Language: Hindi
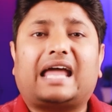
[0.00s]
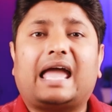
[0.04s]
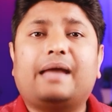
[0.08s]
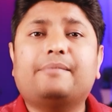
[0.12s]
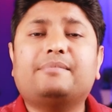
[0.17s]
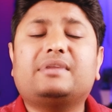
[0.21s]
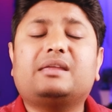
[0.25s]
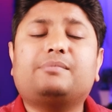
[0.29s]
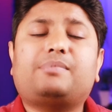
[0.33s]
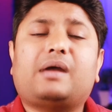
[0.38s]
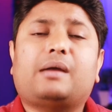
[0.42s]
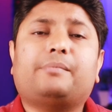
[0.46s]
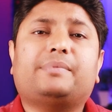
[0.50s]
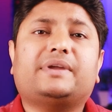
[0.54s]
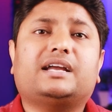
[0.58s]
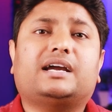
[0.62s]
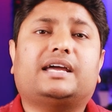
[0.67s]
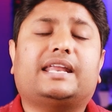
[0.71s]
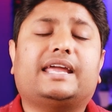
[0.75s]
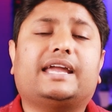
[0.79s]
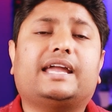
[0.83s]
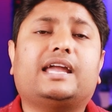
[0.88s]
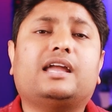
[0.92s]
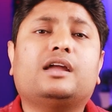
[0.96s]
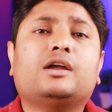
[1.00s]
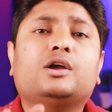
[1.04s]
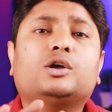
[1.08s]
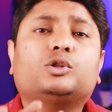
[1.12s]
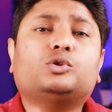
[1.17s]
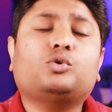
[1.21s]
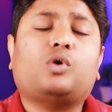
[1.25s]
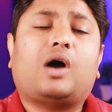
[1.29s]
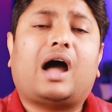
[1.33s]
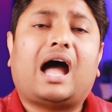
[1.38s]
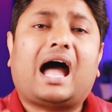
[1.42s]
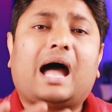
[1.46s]
टाइम रीमैपिंग करेंगे
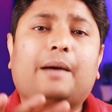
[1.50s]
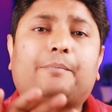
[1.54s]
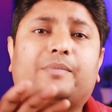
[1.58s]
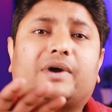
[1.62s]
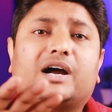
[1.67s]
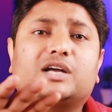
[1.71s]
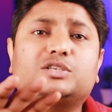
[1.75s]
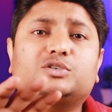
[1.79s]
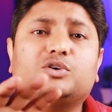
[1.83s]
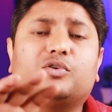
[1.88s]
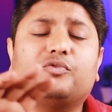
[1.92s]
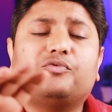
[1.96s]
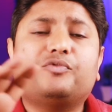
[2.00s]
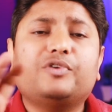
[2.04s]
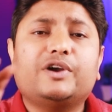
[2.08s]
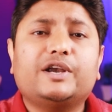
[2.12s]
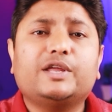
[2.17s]
तो आपका जो